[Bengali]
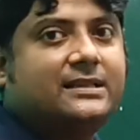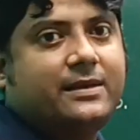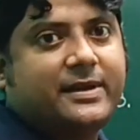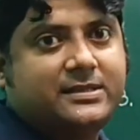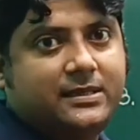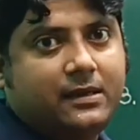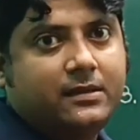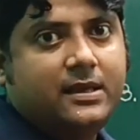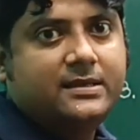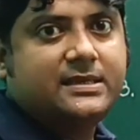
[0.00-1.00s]
জানতে পারছি না
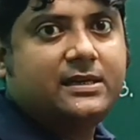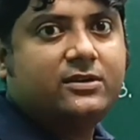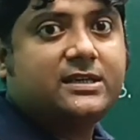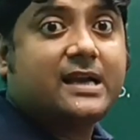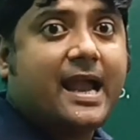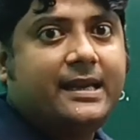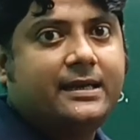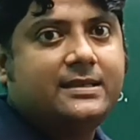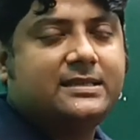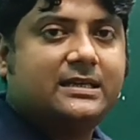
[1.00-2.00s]
সেটা হচ্ছে
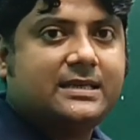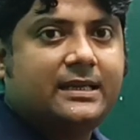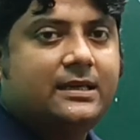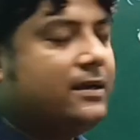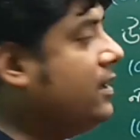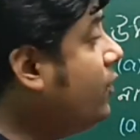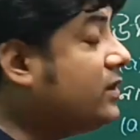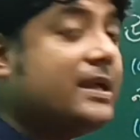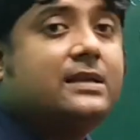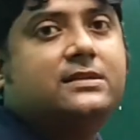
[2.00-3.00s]
কাইনেটিন সেটা জানি না
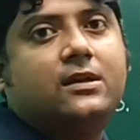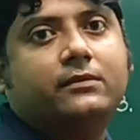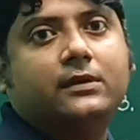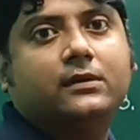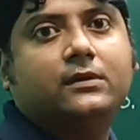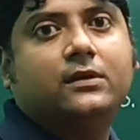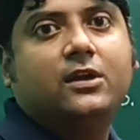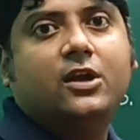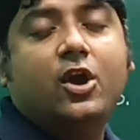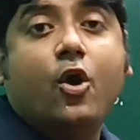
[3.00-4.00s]
ওটাই আনসার হবে
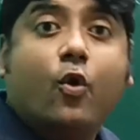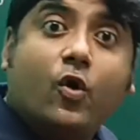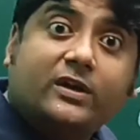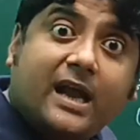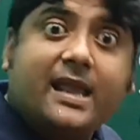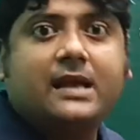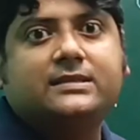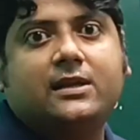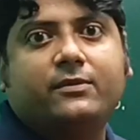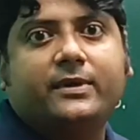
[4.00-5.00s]
ওটাই
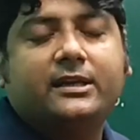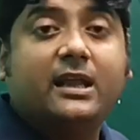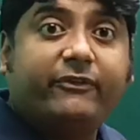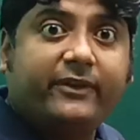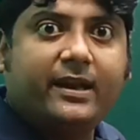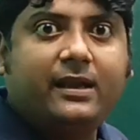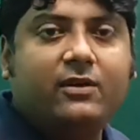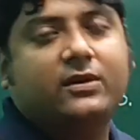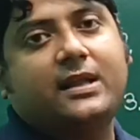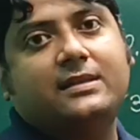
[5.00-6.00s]
আনসার হবে
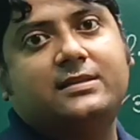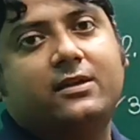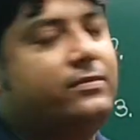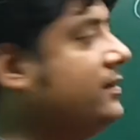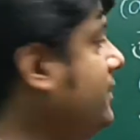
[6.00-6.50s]
ডেফিনেটলি ওটাই আনসার হবে